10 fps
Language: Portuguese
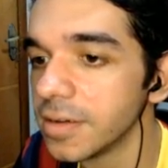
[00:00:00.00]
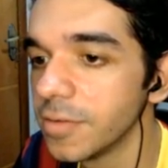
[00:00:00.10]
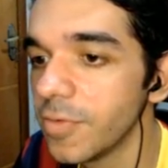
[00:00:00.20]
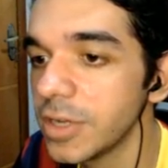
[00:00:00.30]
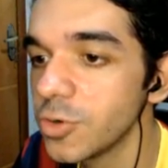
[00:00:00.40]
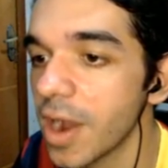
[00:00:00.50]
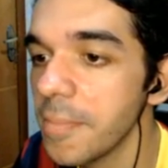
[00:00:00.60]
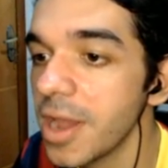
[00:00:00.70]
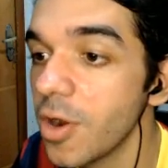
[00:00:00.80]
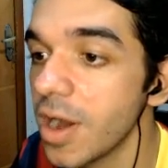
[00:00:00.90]
Vai jogar
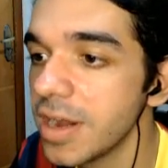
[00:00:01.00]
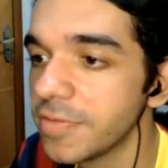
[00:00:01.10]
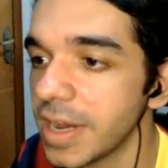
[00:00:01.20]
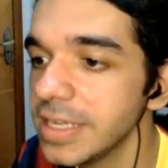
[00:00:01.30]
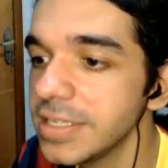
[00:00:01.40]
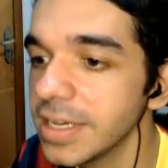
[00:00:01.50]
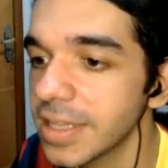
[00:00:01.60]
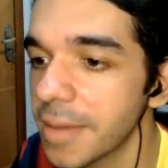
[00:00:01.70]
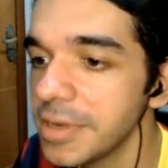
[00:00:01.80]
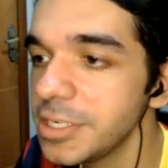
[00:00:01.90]
melhor, ele vai
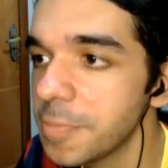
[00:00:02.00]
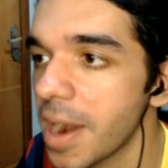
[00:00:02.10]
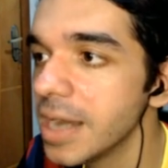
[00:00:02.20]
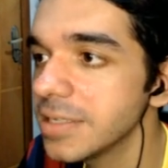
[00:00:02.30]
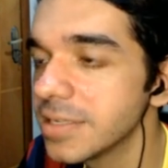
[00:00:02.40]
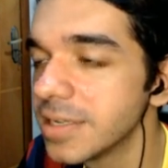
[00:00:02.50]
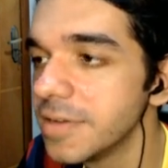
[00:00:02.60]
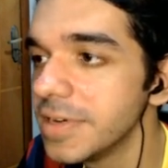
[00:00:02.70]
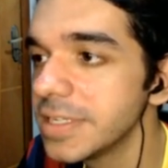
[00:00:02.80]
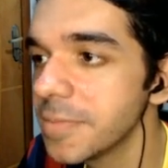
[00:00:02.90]
acertar mais passes, ele
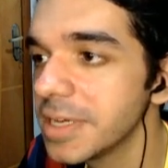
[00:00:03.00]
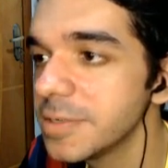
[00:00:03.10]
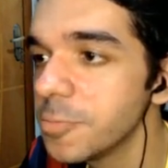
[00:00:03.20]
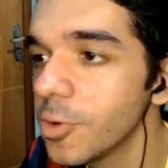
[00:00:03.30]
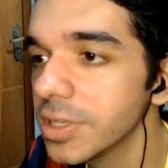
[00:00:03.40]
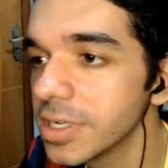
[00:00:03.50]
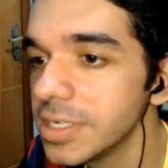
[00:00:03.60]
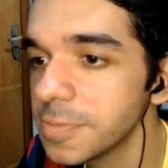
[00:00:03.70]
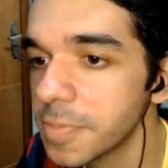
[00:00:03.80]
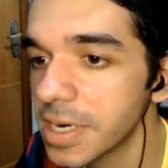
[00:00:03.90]
vai ser mais
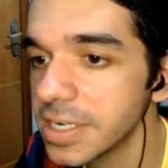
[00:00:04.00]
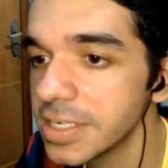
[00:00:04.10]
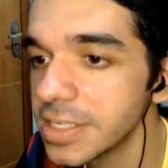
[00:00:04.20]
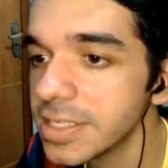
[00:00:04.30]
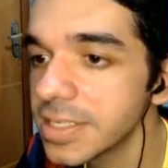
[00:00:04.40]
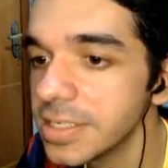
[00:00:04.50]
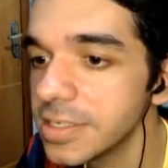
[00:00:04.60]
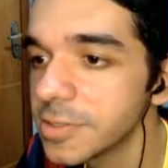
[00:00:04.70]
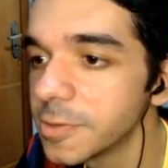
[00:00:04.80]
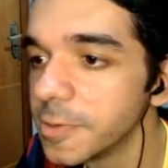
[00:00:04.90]
importante pra gente nesse
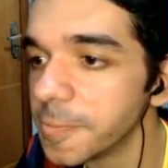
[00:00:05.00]
sentido.